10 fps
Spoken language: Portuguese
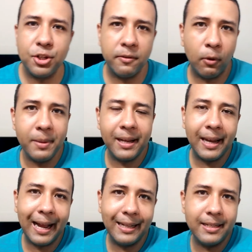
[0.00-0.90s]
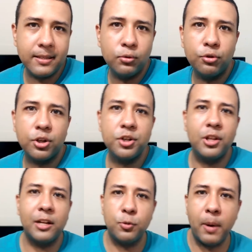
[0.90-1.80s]
que vão migrar desses outros
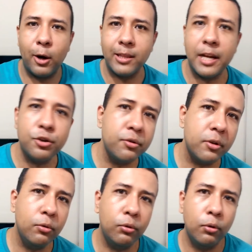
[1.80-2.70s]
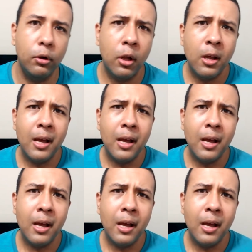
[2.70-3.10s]
candidatos para Haddad no segundo turno,